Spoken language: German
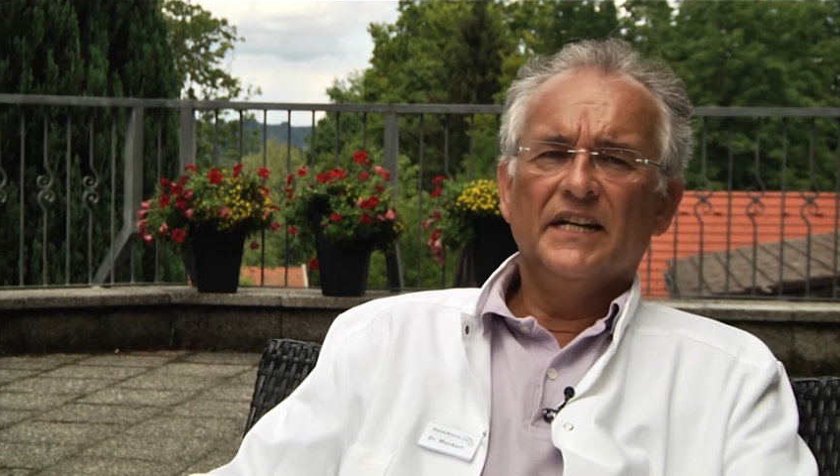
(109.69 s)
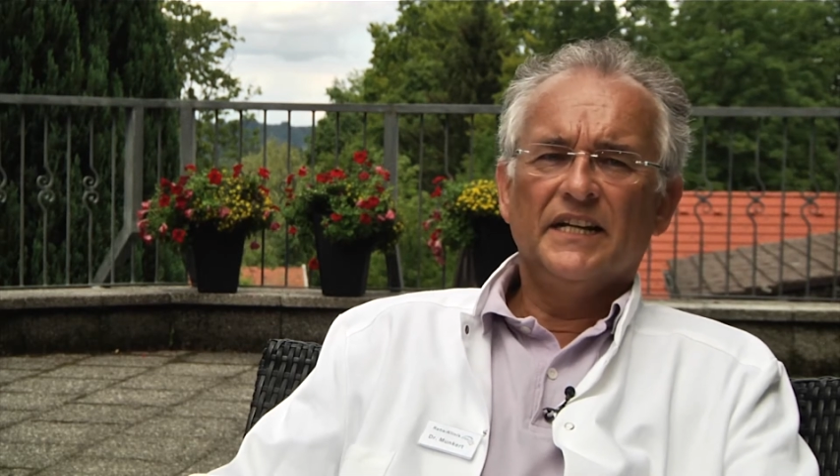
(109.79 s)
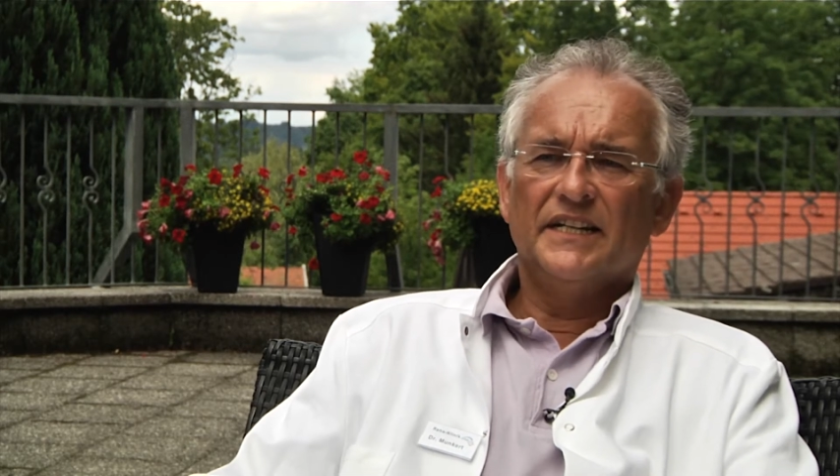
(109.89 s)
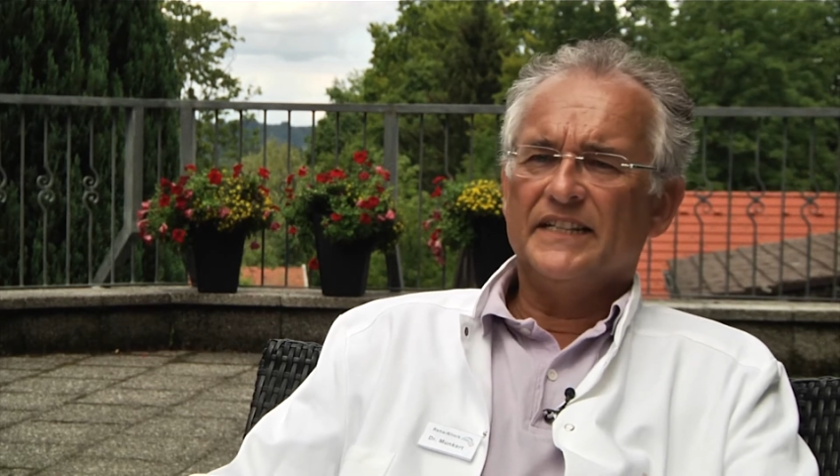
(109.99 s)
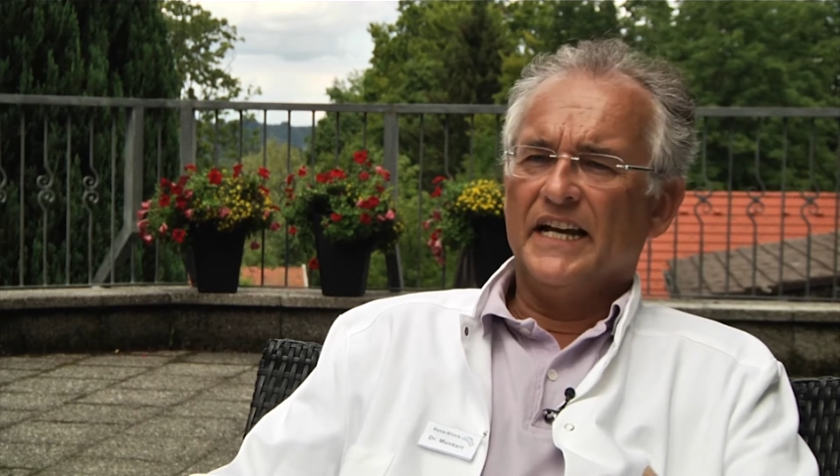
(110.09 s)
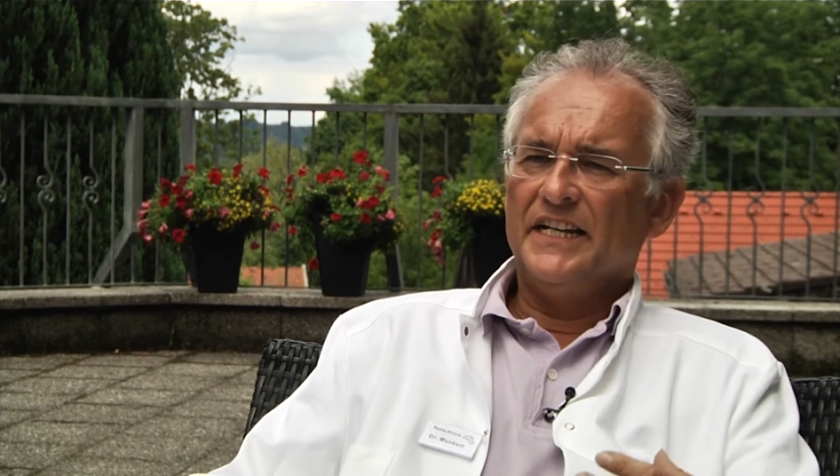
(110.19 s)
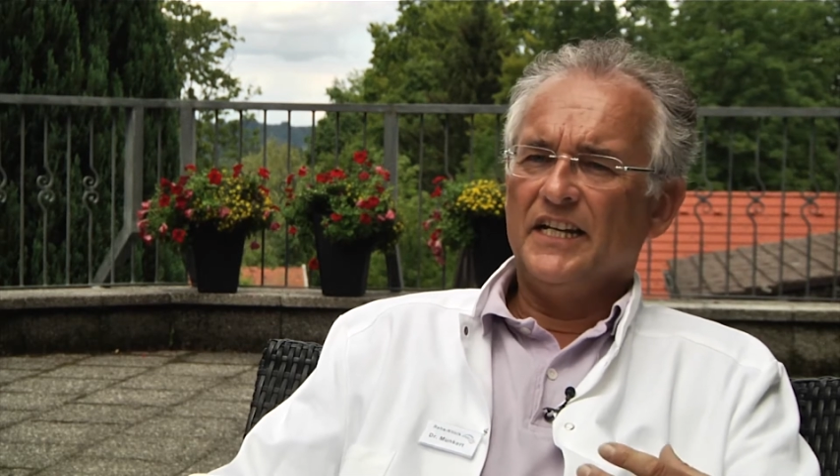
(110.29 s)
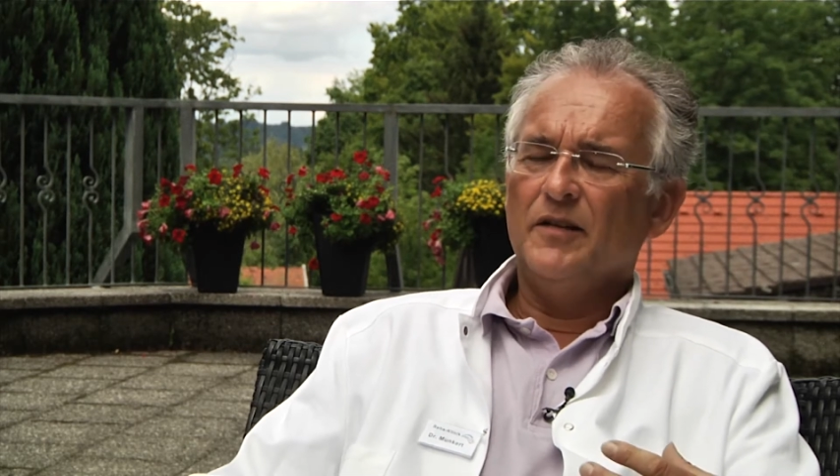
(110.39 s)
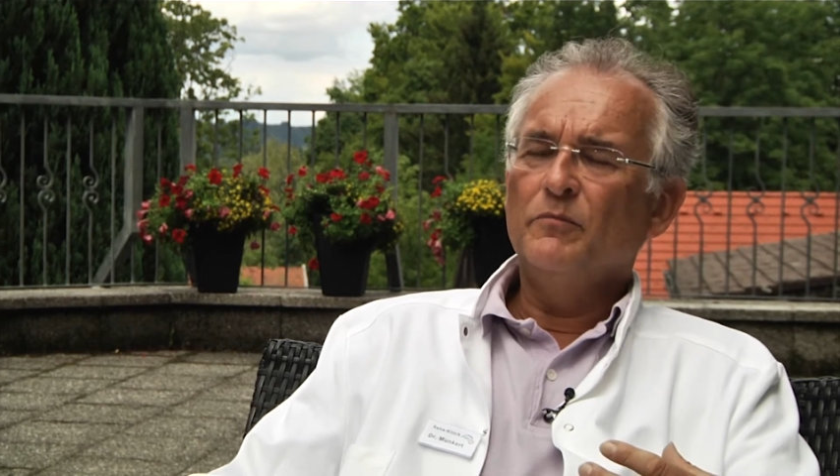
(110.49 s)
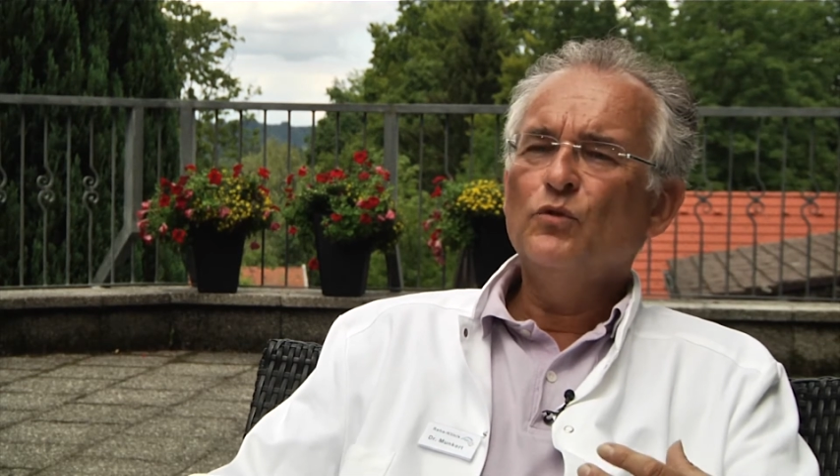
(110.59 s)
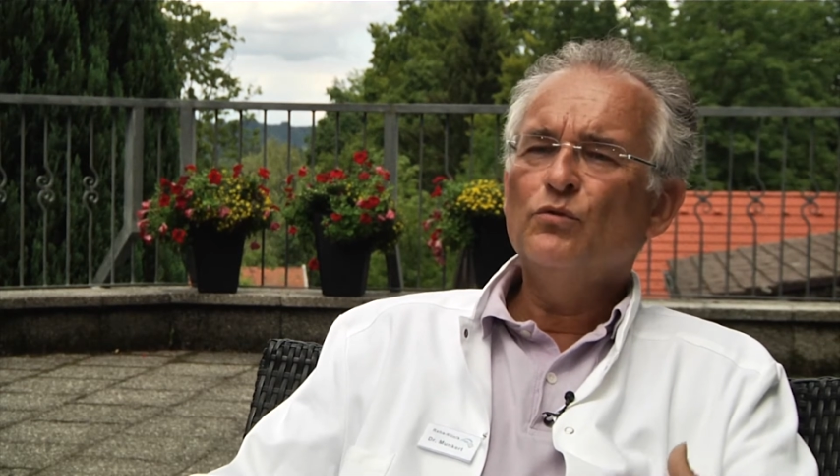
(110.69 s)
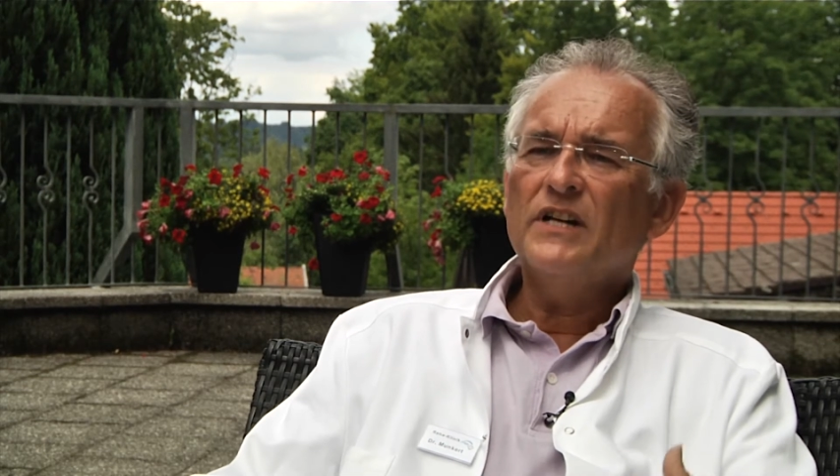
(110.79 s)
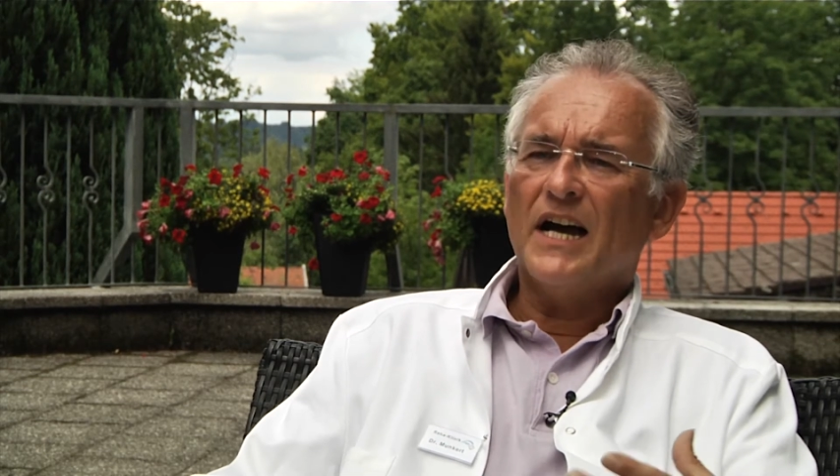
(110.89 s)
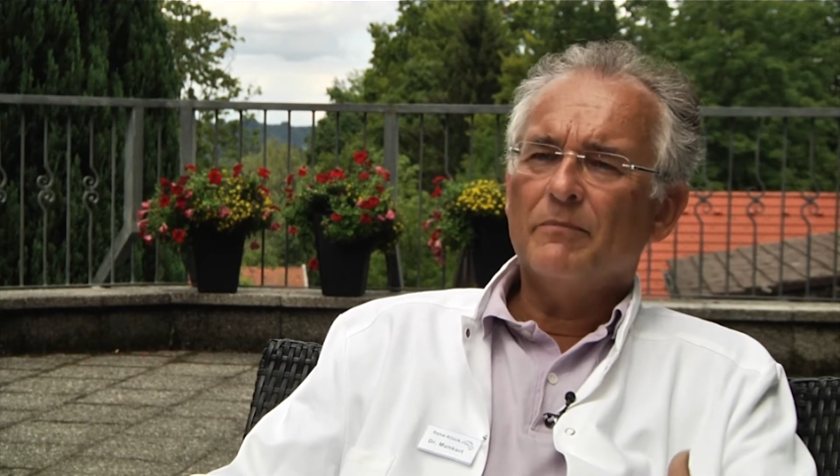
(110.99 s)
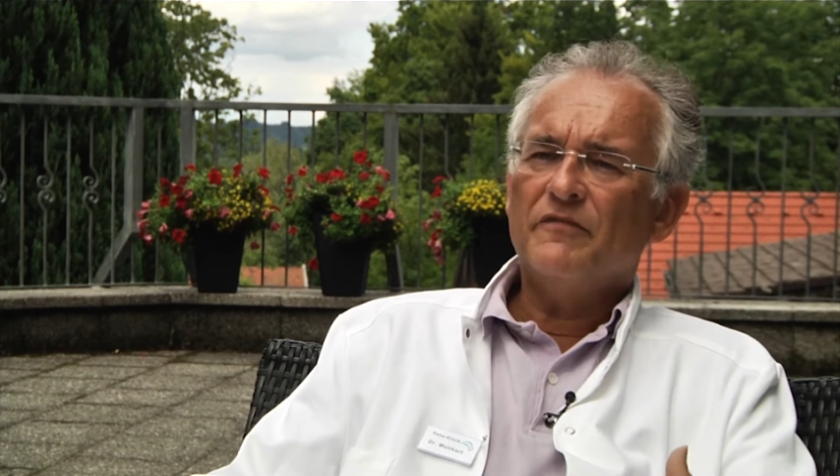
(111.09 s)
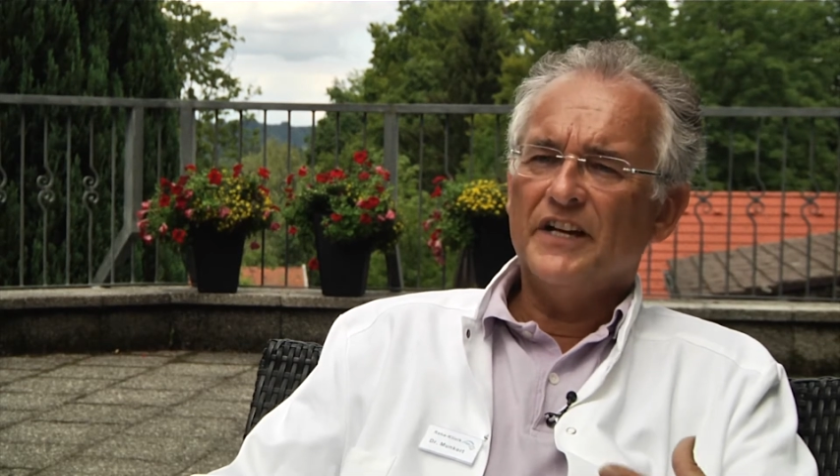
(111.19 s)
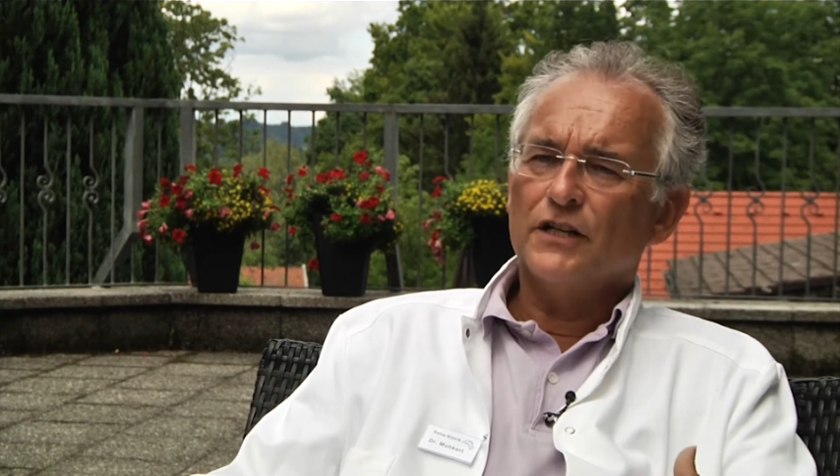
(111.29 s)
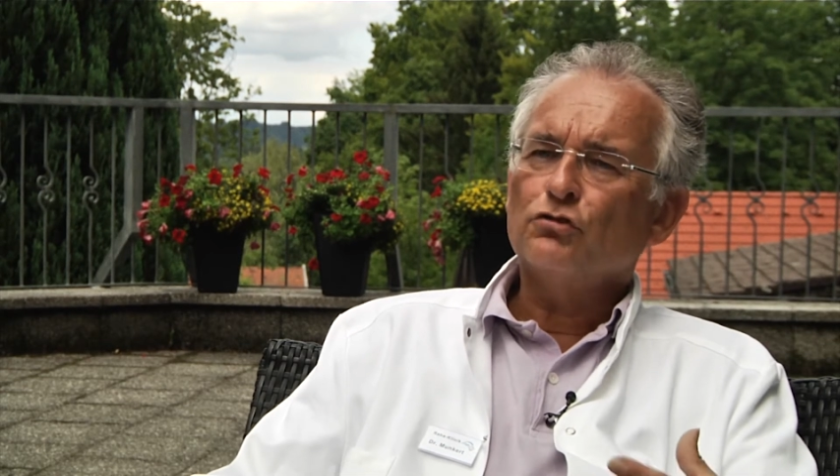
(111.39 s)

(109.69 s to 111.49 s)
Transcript: der seine Immunabwehr